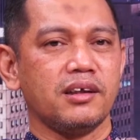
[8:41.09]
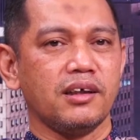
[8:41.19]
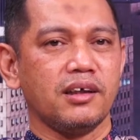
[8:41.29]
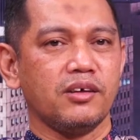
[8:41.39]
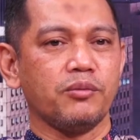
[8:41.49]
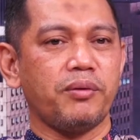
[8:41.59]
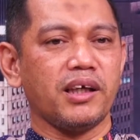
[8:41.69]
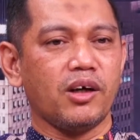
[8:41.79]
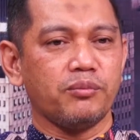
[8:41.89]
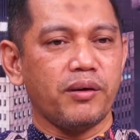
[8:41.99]
eh,
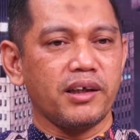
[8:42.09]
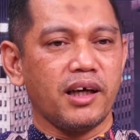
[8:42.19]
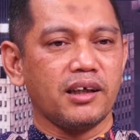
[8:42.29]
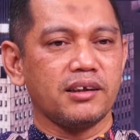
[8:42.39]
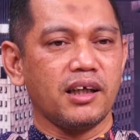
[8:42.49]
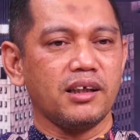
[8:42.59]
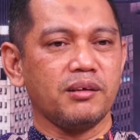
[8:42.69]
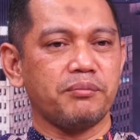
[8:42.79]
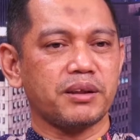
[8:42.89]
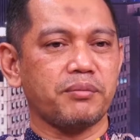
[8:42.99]
upaya-upaya
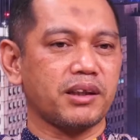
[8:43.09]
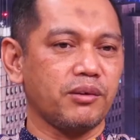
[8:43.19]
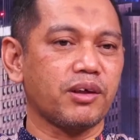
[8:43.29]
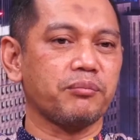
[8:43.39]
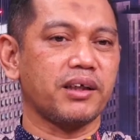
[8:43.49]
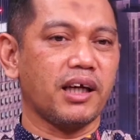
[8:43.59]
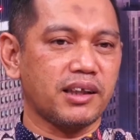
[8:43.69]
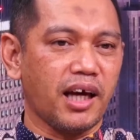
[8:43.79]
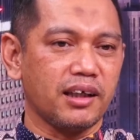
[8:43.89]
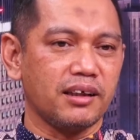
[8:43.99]
dari perspektif
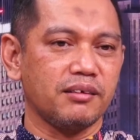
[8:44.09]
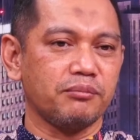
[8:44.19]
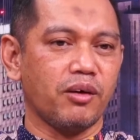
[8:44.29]
keperdataan,